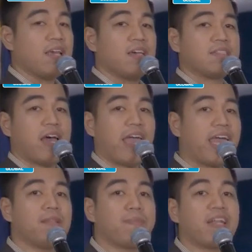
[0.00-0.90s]
sa
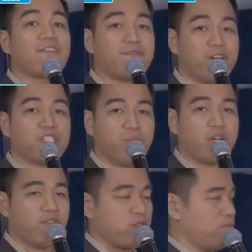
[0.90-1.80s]
end pa ng first week
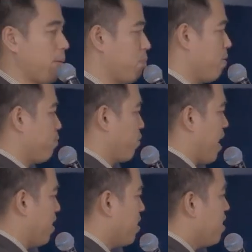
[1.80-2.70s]
of November po
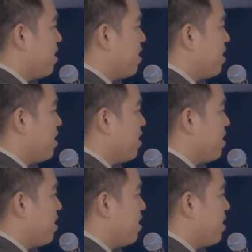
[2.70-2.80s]
yan.